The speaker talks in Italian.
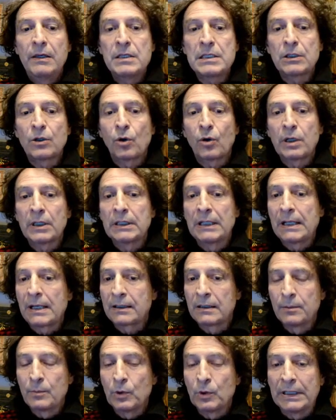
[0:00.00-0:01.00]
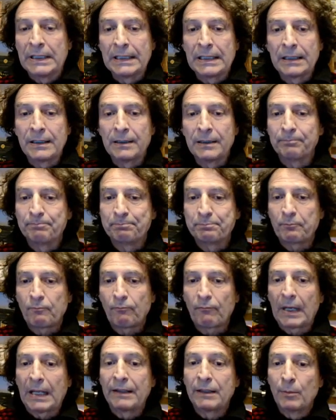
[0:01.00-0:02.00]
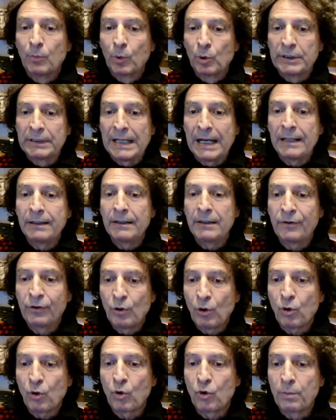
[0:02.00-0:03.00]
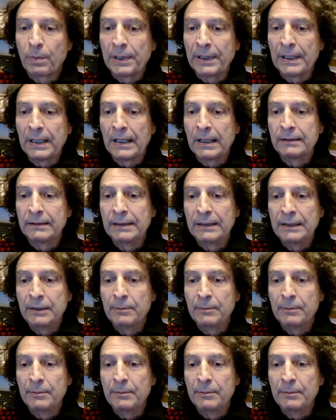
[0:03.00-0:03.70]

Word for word: in Storia dell'arte moderna. Da molti anni si occupa eh, di